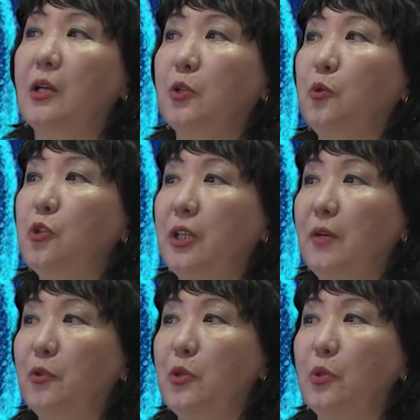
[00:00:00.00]

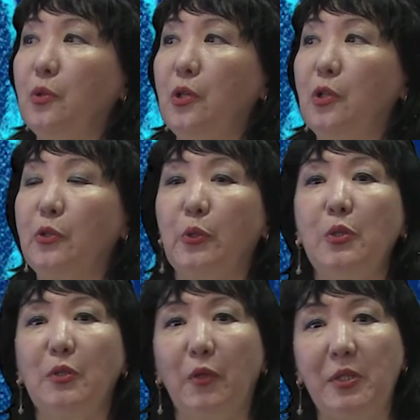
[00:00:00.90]
задушевностью, соль
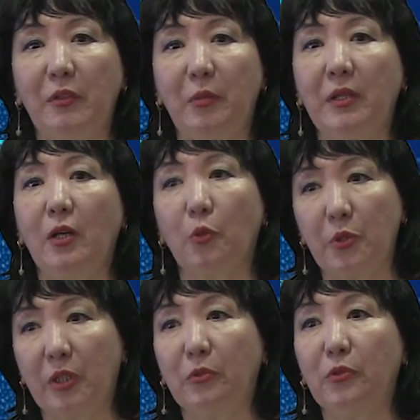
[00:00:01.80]
свойственными
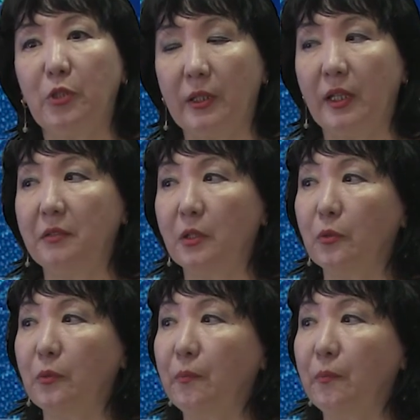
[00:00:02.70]
русскому человеку.